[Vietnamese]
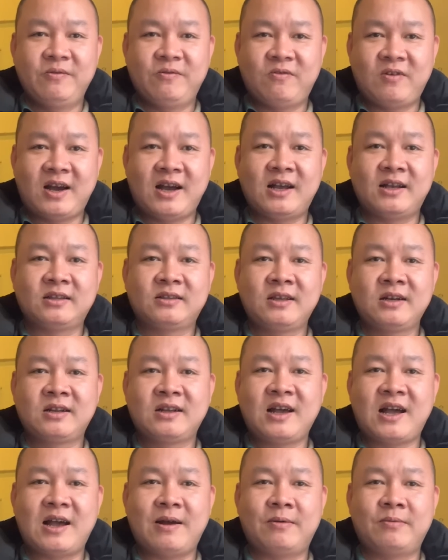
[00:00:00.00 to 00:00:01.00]
và tất
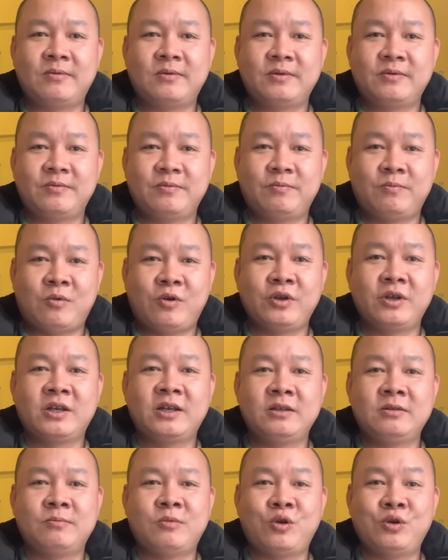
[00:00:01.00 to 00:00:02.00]
cả mọi
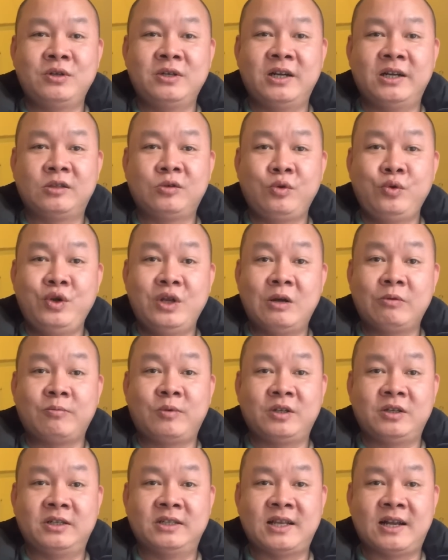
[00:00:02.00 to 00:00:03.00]
mọi người, tôi huy động mọi
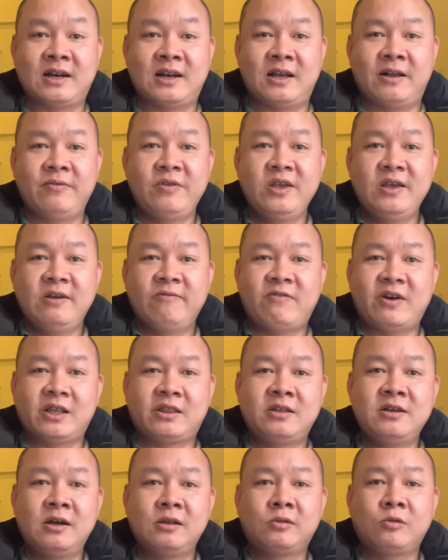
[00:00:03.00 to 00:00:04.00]
người rằng là phải
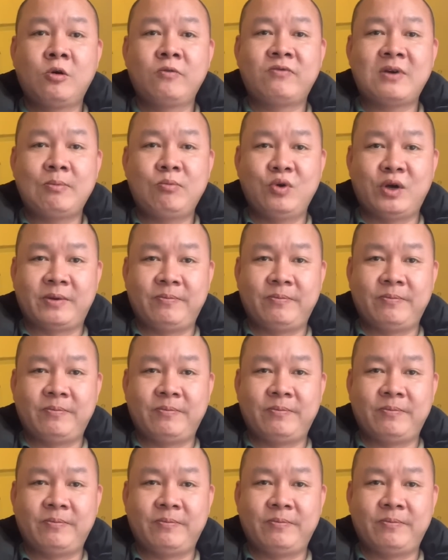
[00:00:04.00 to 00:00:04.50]
thượng tôn pháp luật.